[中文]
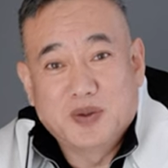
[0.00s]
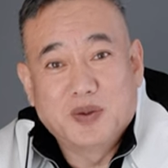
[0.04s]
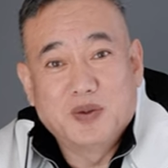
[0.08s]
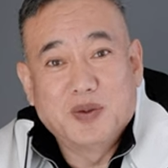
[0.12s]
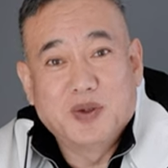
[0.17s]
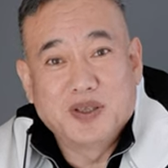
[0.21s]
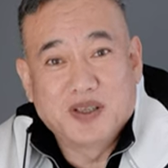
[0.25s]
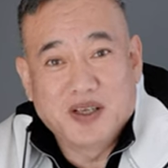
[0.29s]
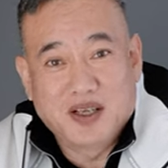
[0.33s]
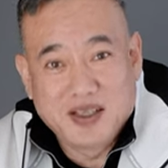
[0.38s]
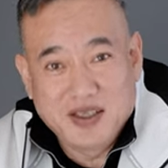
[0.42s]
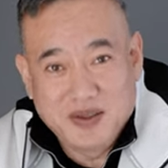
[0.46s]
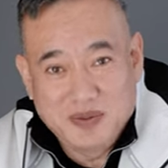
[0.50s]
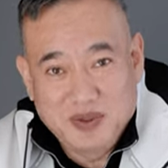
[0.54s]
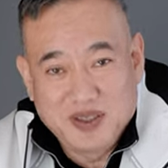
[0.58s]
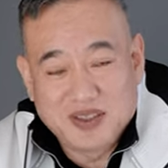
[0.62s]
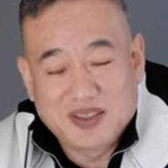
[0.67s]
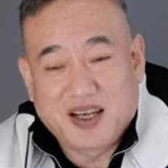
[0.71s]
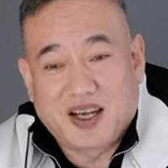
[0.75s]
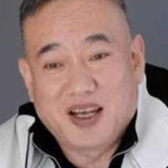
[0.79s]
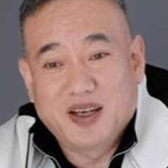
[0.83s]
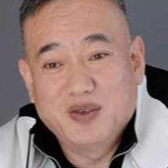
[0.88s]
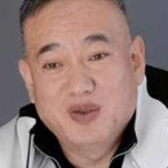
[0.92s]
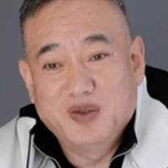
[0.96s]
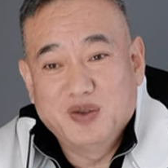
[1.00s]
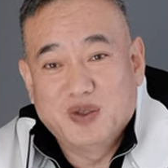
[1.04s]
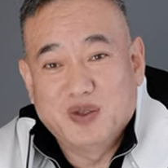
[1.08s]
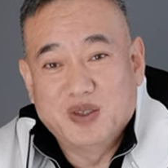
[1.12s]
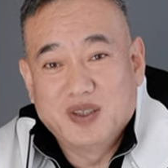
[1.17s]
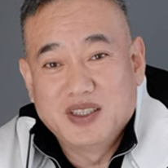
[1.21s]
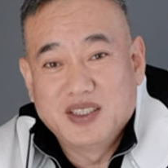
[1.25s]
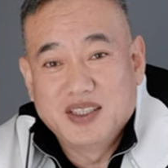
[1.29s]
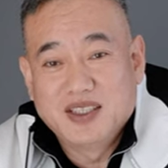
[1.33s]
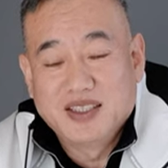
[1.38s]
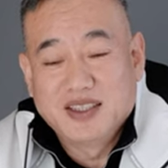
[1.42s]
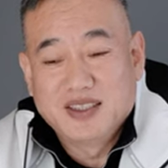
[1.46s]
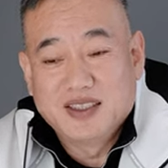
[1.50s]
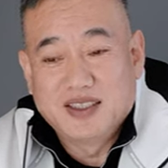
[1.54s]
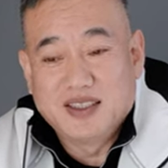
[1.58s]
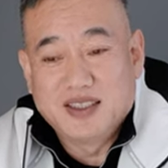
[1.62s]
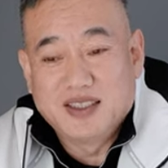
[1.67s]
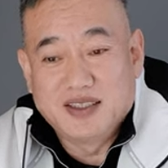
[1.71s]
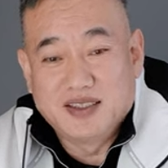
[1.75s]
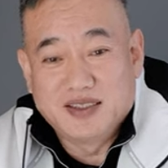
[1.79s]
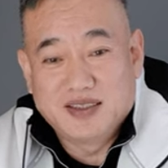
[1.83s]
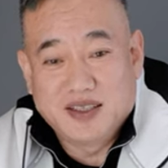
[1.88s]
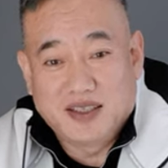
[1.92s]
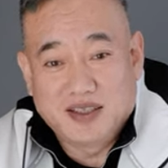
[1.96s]
获得了一笔财富
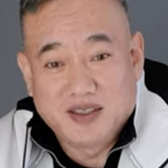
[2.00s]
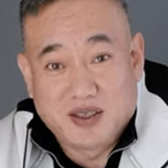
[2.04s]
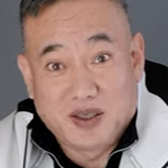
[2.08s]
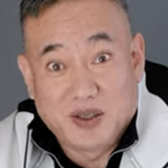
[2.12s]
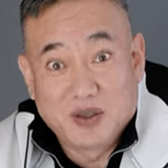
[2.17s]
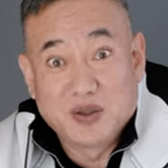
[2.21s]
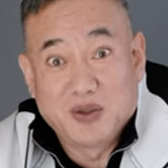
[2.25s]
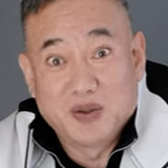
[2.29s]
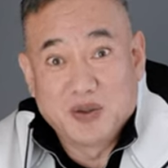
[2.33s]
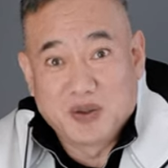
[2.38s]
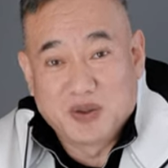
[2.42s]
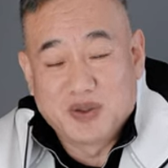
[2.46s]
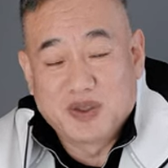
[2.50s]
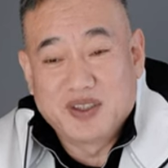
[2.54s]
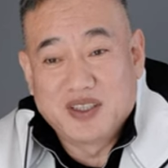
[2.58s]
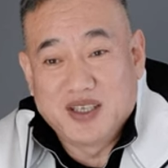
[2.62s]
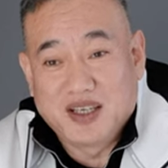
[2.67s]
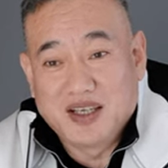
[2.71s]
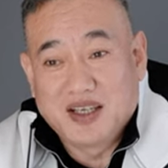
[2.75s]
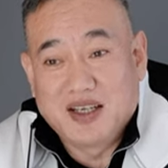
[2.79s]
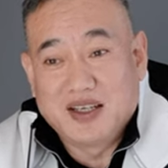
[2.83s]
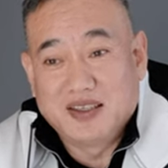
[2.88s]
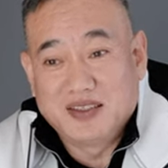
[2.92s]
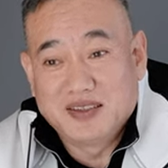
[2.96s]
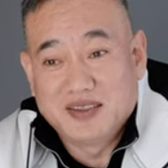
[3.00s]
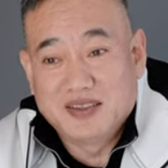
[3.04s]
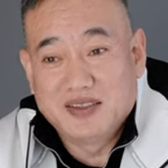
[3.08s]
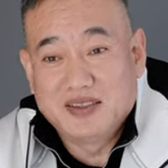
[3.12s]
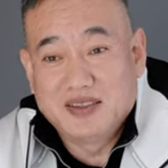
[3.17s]
啊，像姚总就是这样。